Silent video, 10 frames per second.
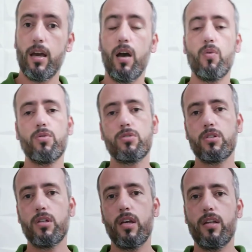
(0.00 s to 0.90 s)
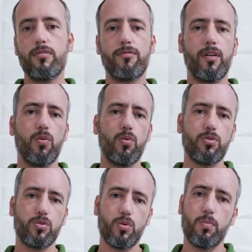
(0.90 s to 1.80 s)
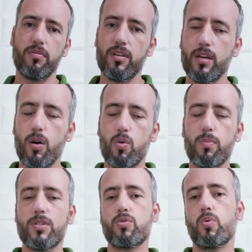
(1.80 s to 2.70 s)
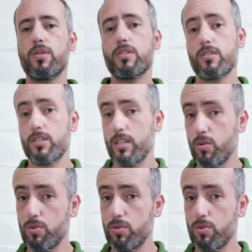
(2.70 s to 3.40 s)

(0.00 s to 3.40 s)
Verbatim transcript: onde ele falou sobre algumas coisas que eu